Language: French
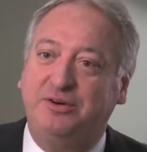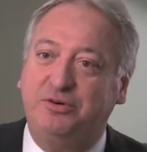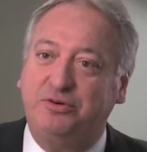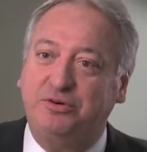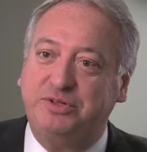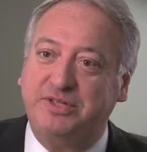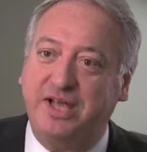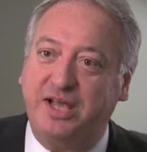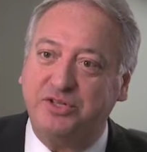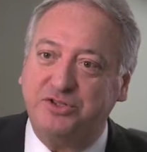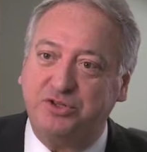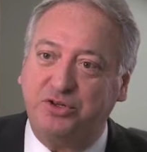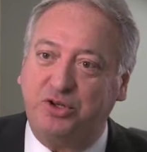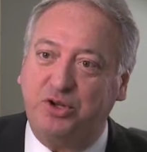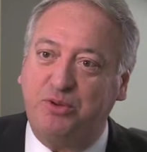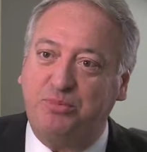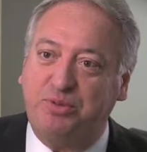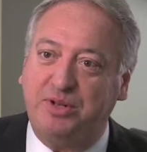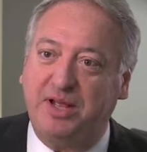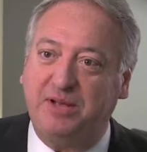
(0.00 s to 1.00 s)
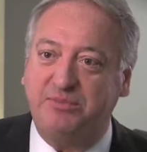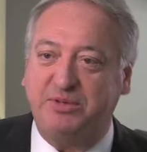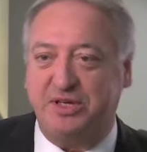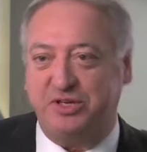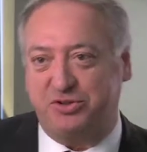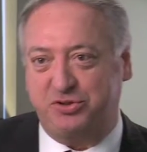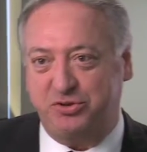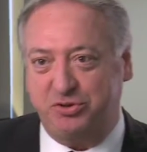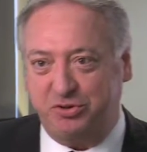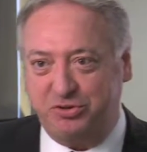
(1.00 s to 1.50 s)
autant sur le plan, bien
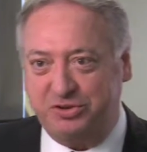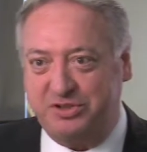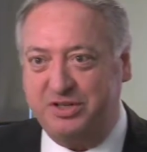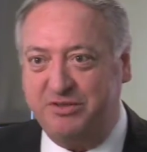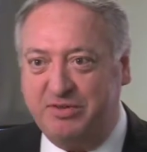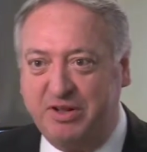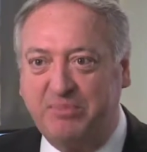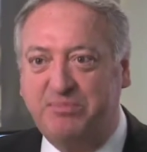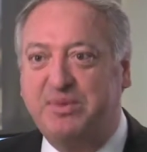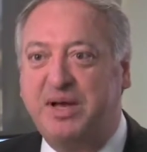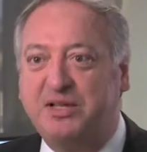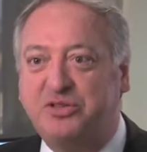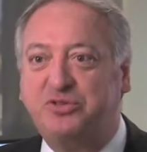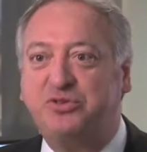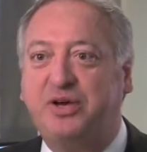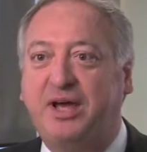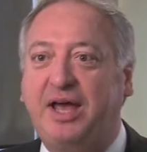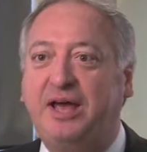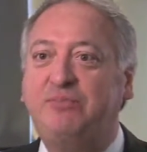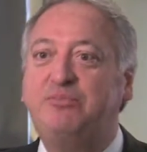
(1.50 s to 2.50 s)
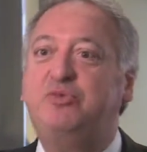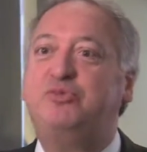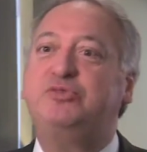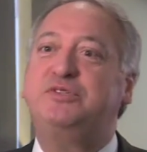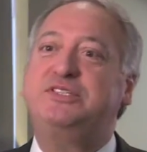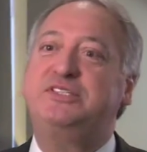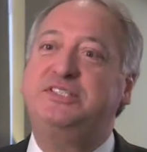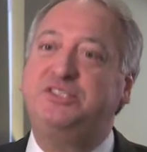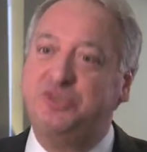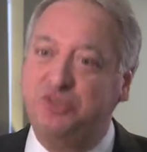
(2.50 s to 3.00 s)
sûr, du développement durable, mais
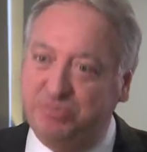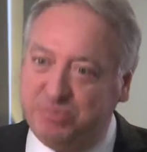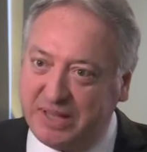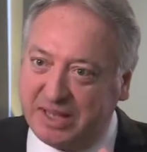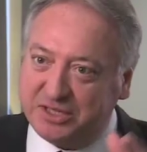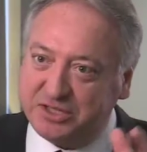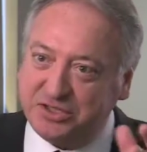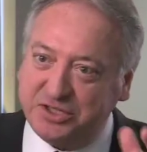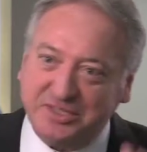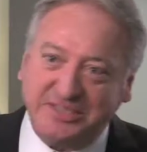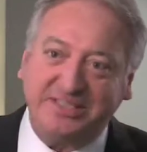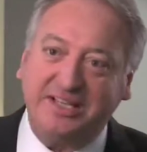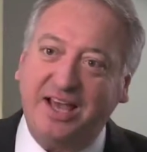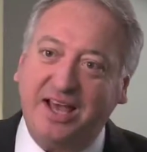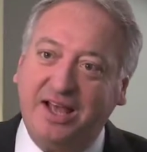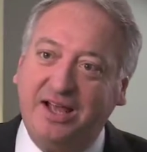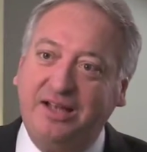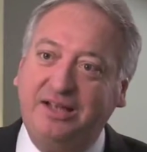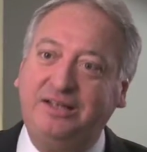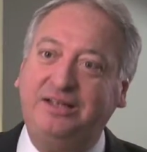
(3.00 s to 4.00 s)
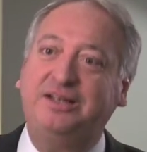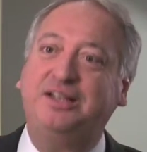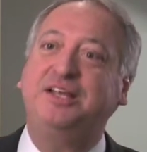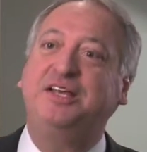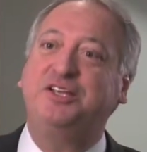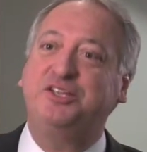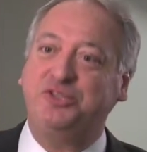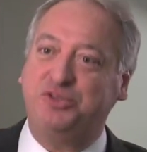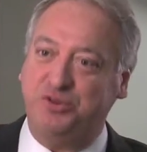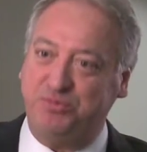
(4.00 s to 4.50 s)
aussi sur le plan social,
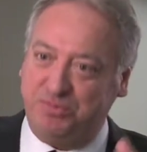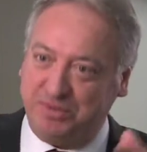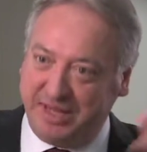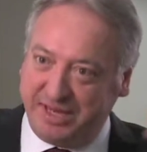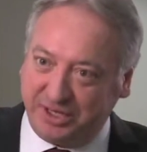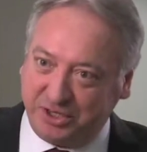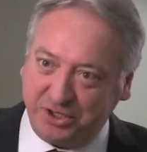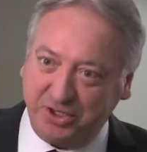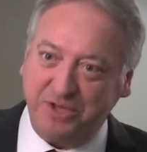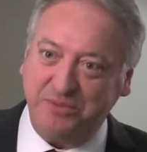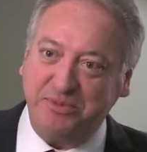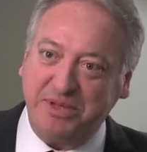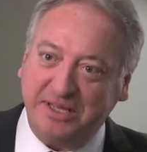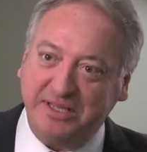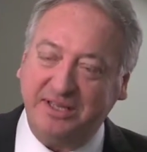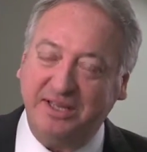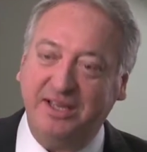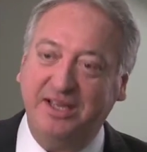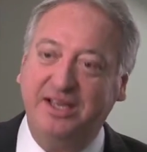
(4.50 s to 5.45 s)
sur le plan économique.